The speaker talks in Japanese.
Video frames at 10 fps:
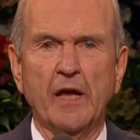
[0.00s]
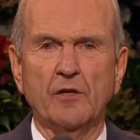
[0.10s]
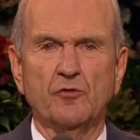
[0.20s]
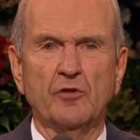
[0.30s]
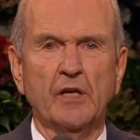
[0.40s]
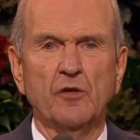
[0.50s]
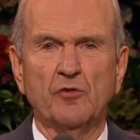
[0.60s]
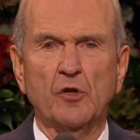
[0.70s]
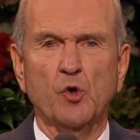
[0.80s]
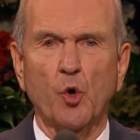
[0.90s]
韓国の
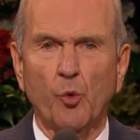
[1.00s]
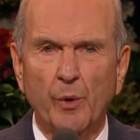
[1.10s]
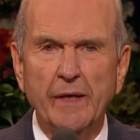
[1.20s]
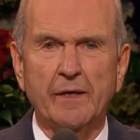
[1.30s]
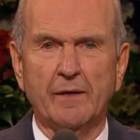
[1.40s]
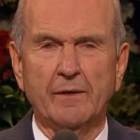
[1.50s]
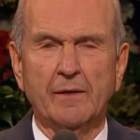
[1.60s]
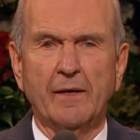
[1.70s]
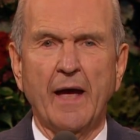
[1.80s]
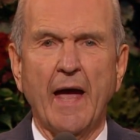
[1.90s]
生徒の集
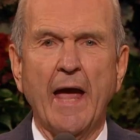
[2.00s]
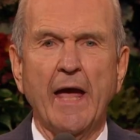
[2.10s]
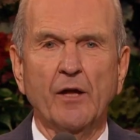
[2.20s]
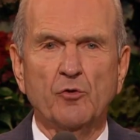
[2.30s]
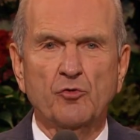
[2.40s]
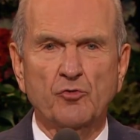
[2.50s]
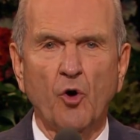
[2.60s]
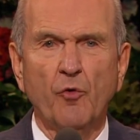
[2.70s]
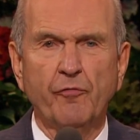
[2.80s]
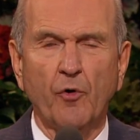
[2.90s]
合地は韓国な
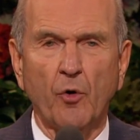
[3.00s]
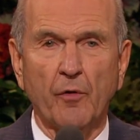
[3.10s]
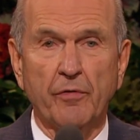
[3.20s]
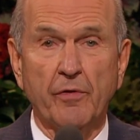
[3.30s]
のです。